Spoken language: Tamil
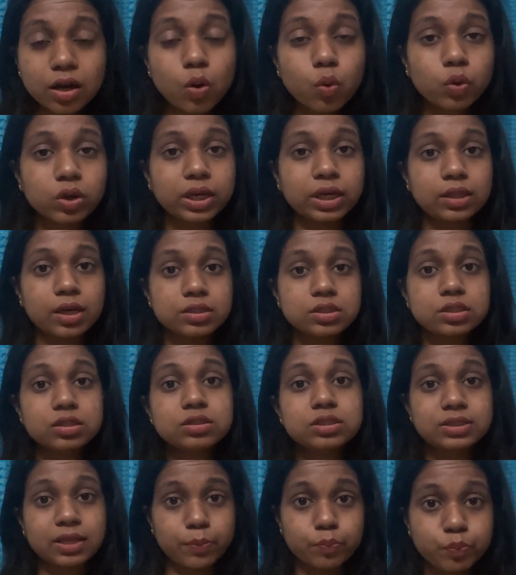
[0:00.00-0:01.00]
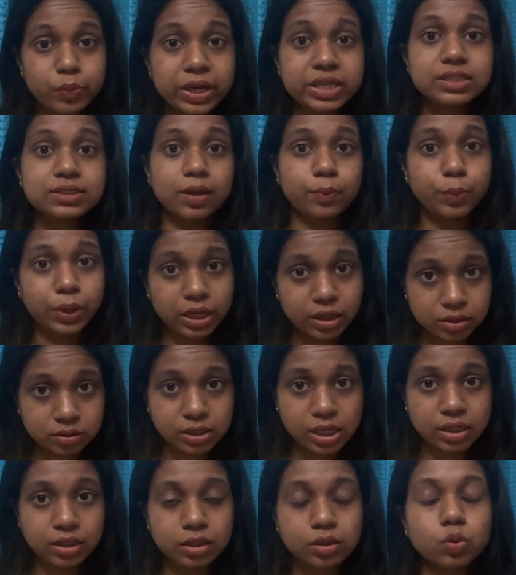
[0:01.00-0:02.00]
ஏதாச்சும் ஸ்டெப் பை ஸ்டெப் எனக்கு
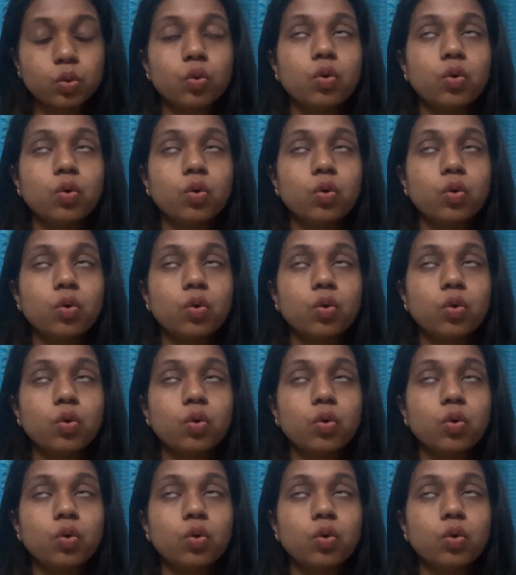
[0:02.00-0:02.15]
தெரியணும்